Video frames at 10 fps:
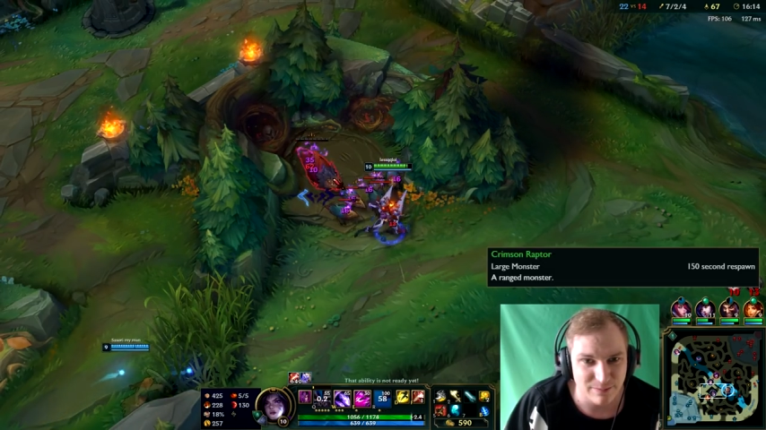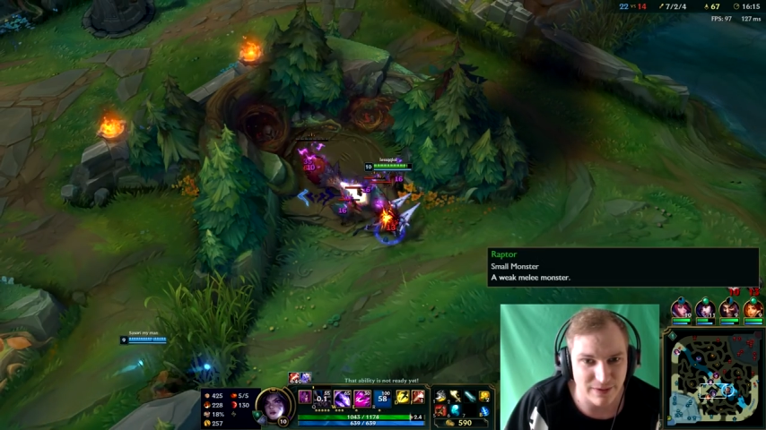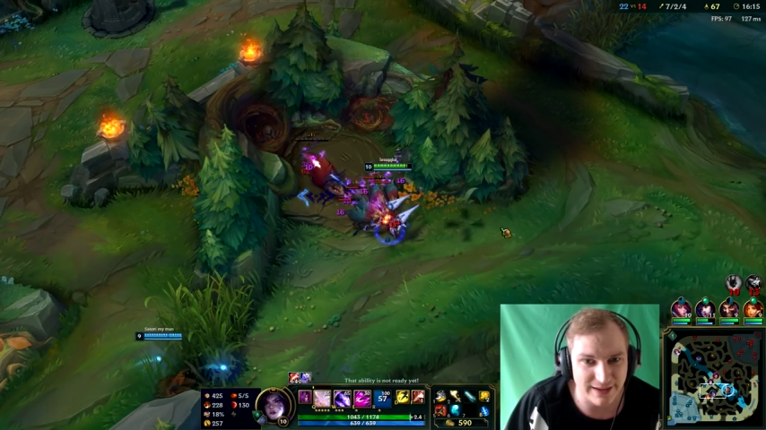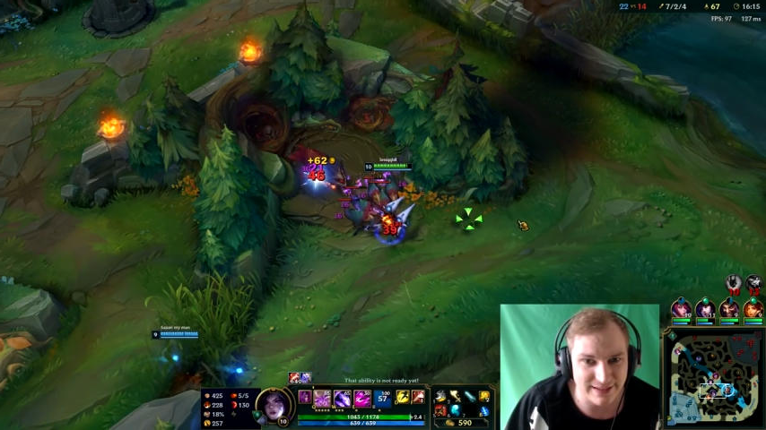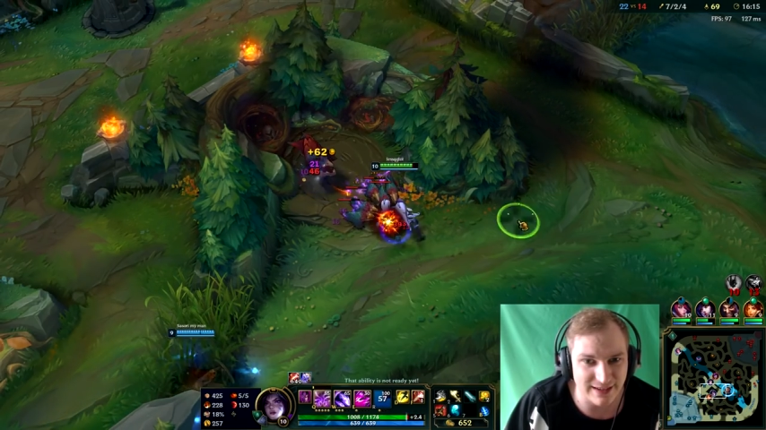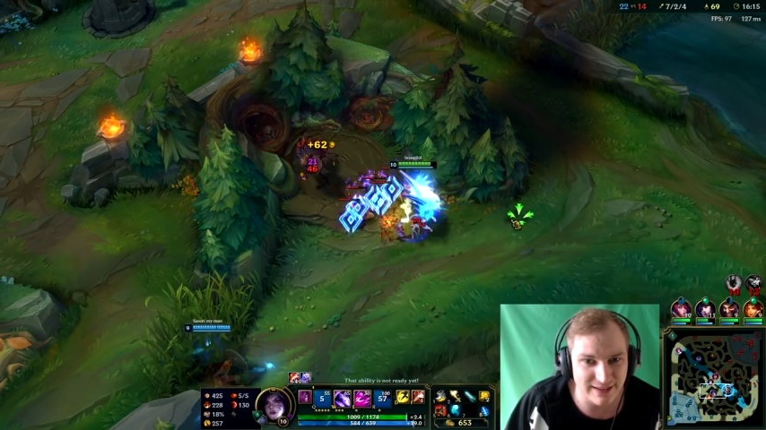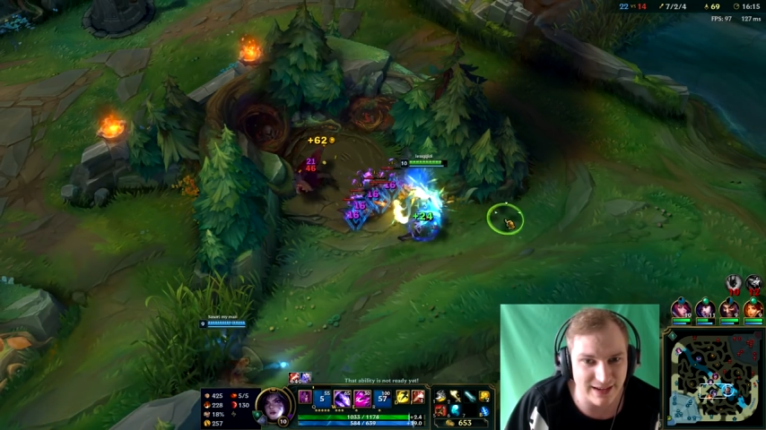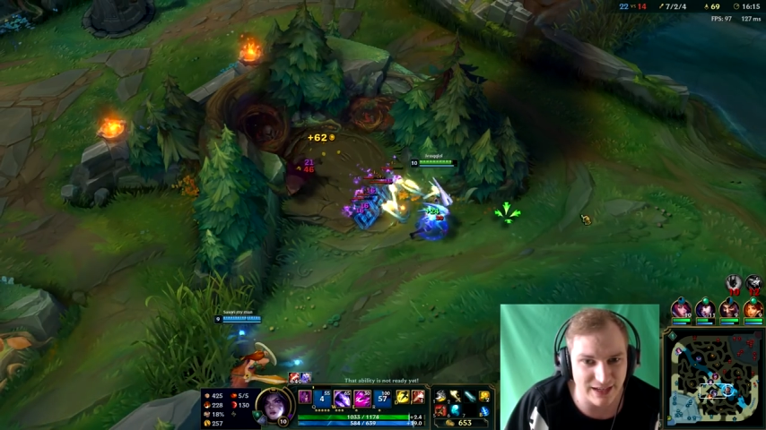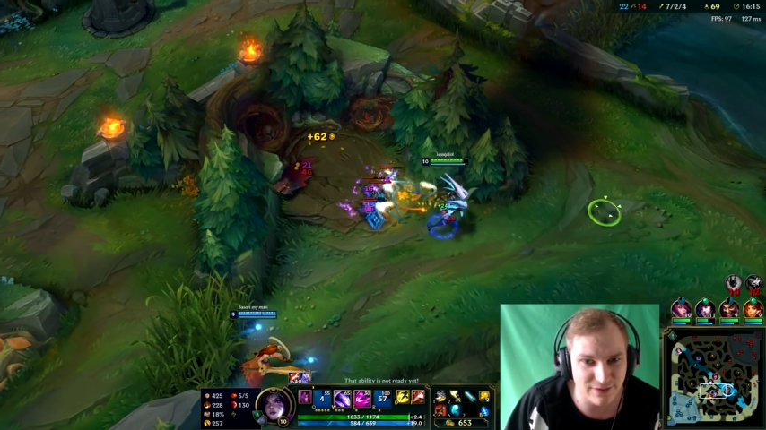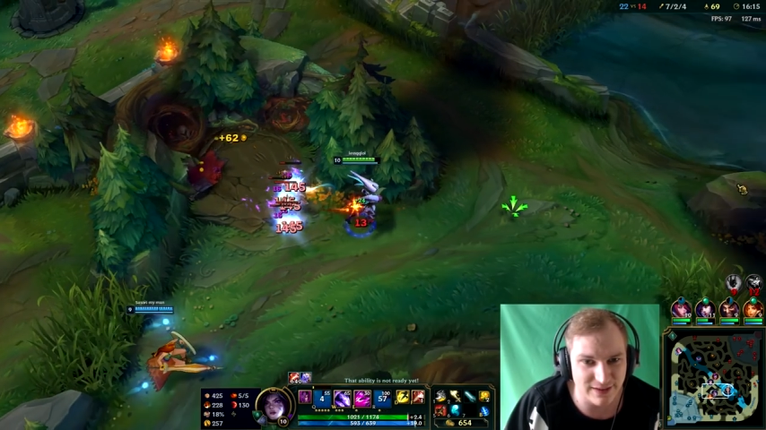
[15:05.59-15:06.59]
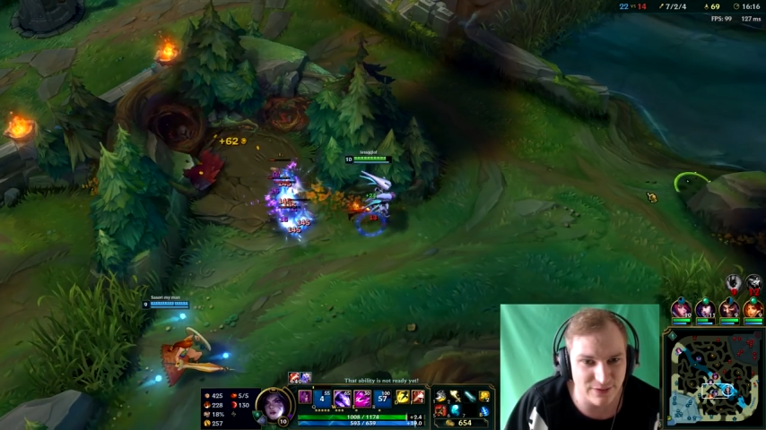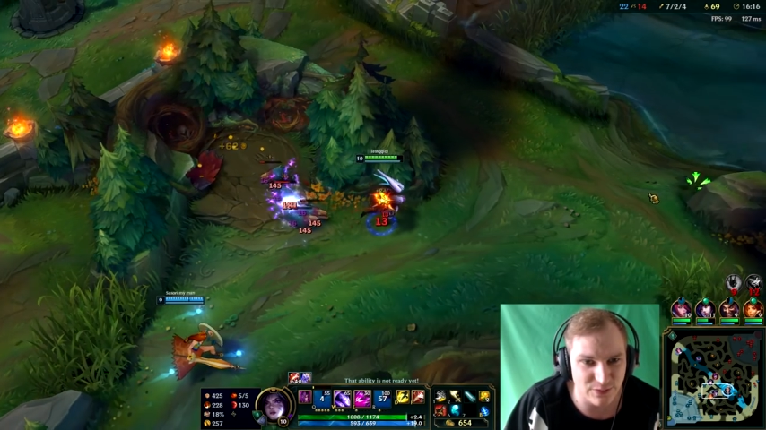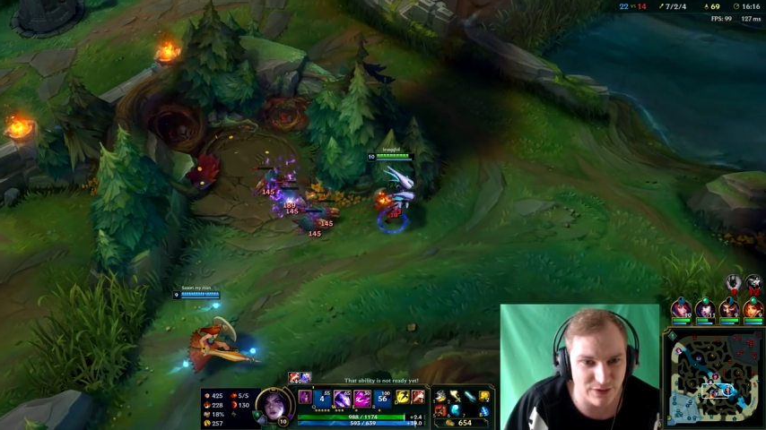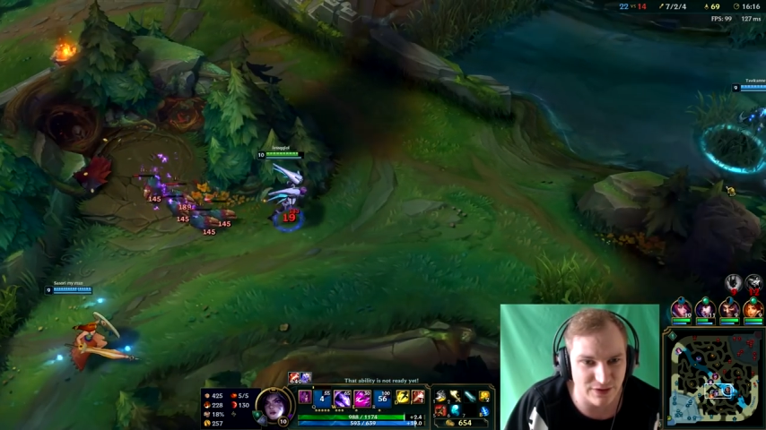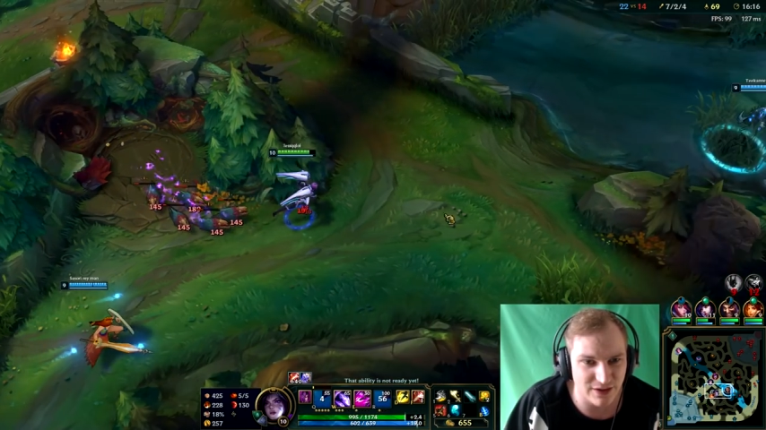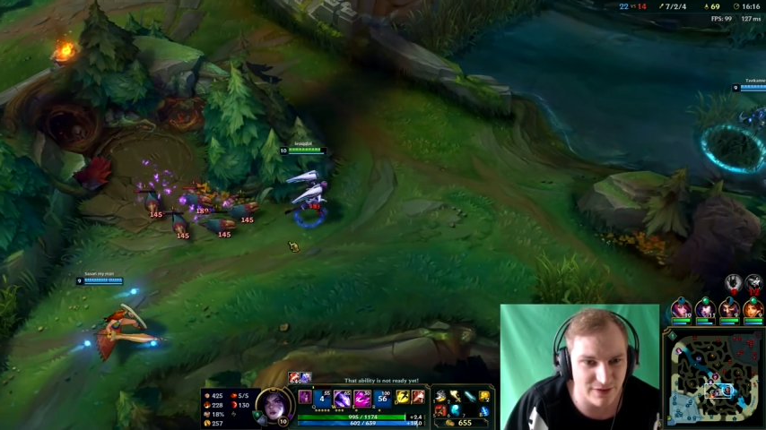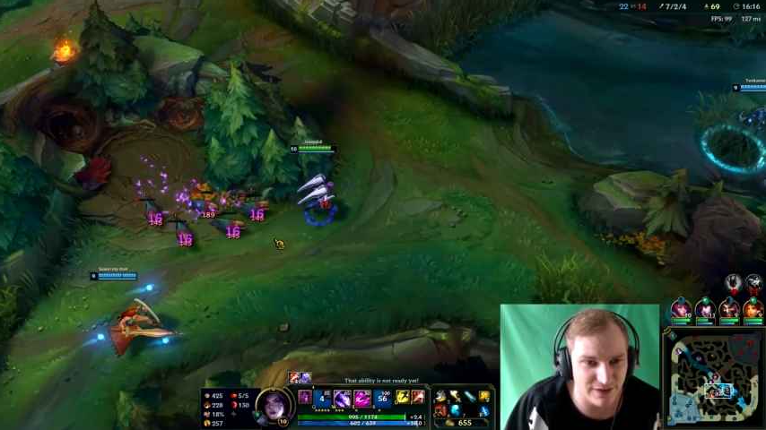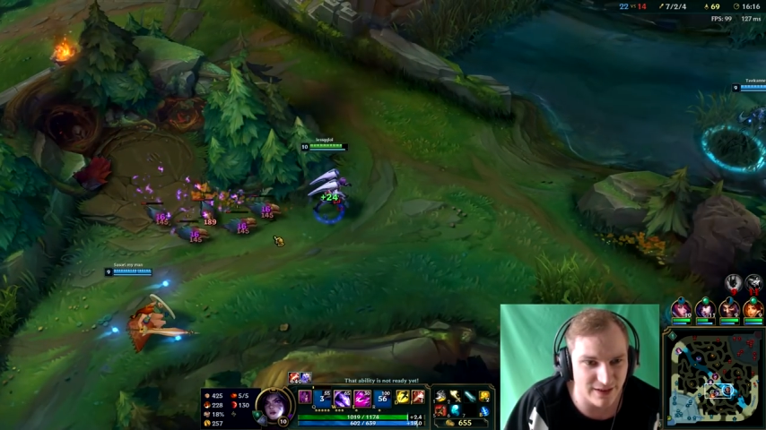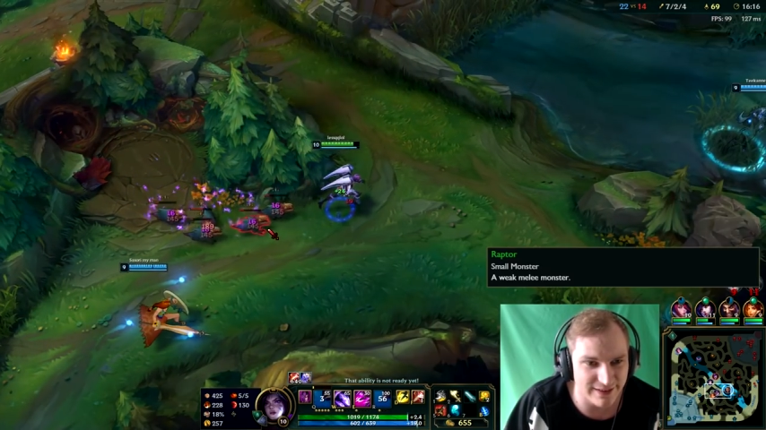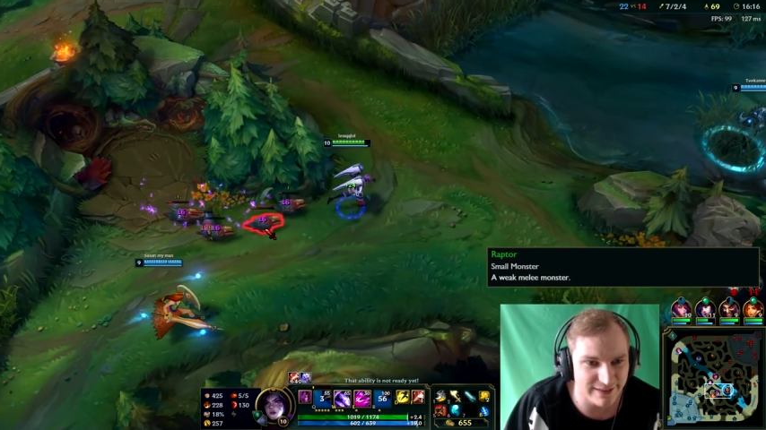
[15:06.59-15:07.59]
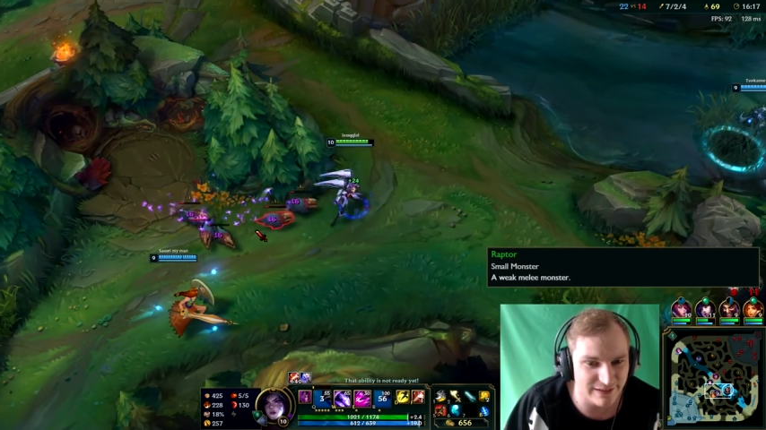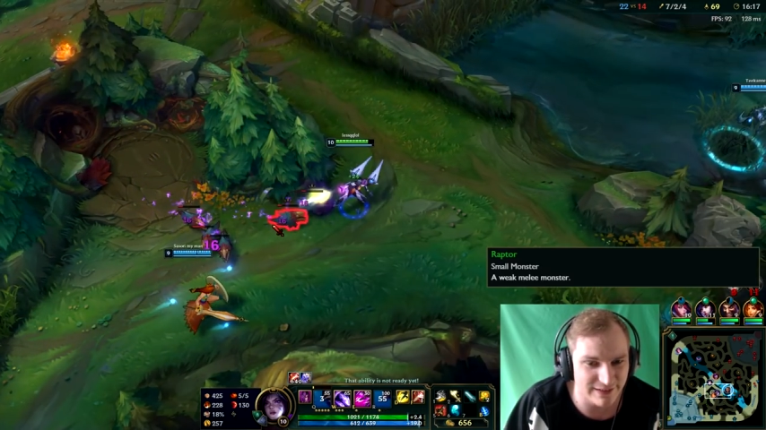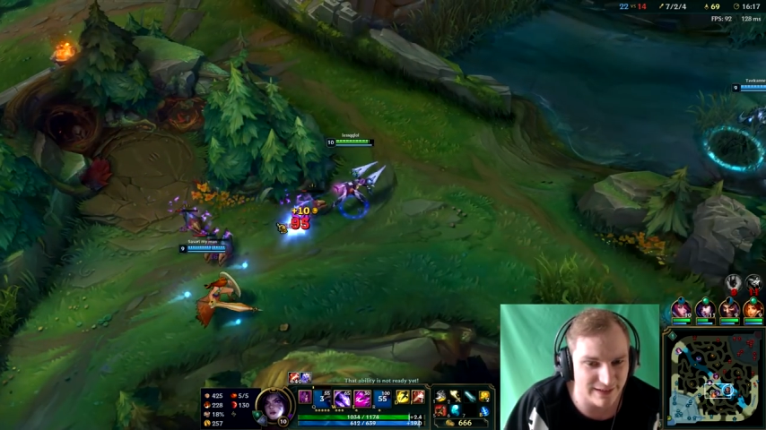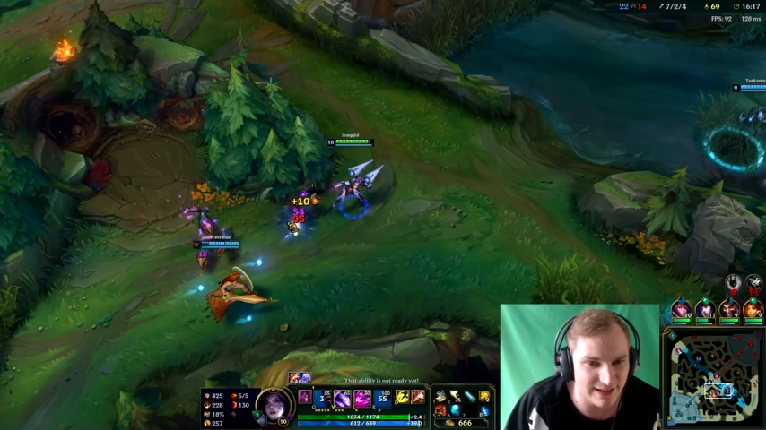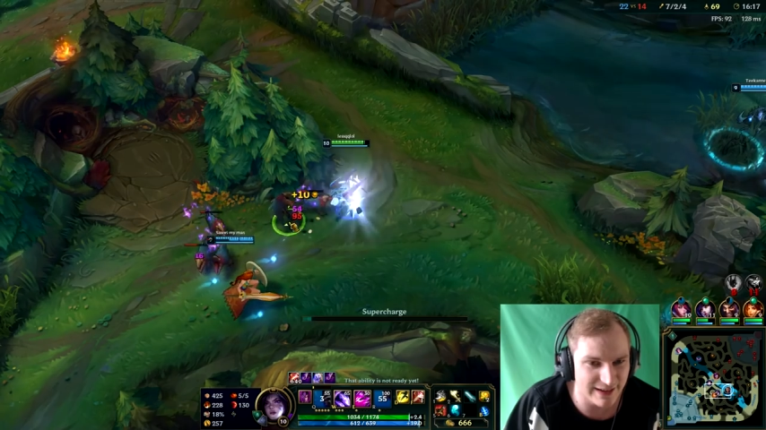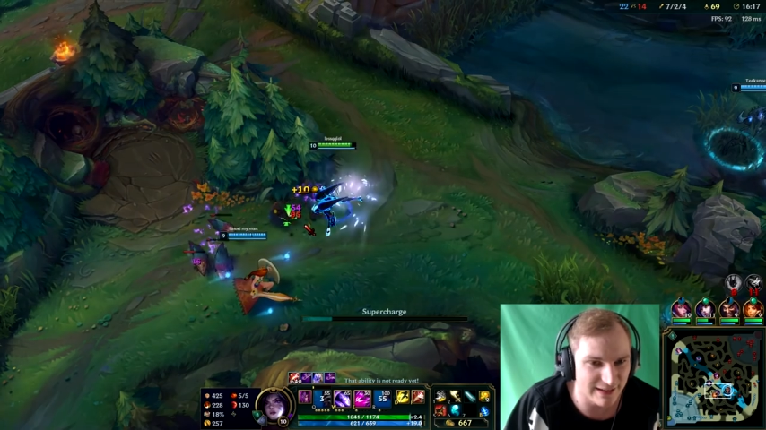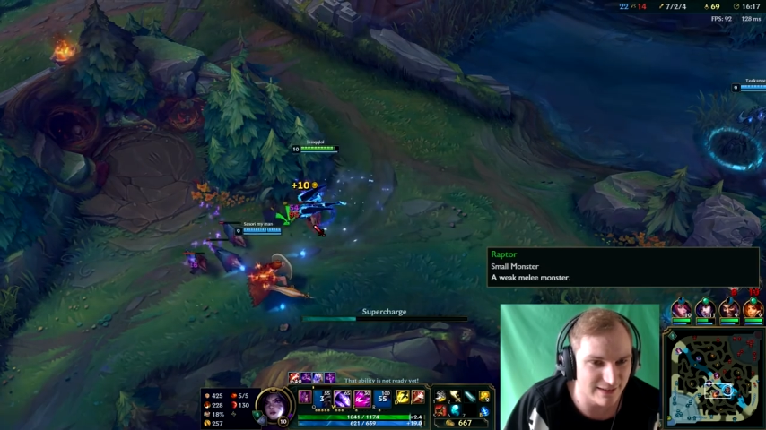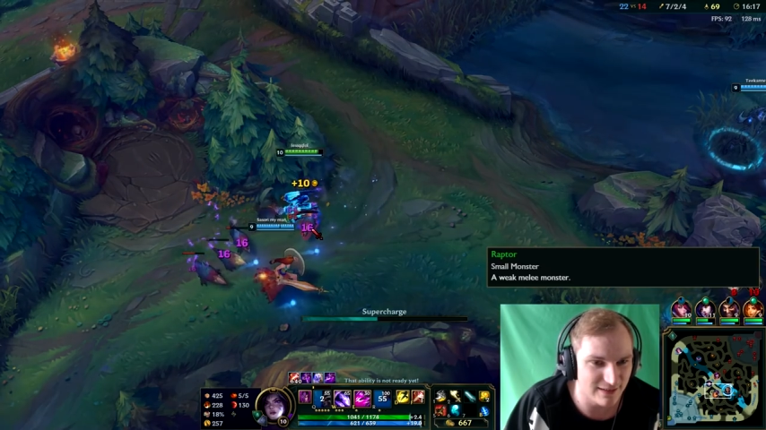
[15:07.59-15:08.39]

hat halt eine Reichweite von Quadratius 3.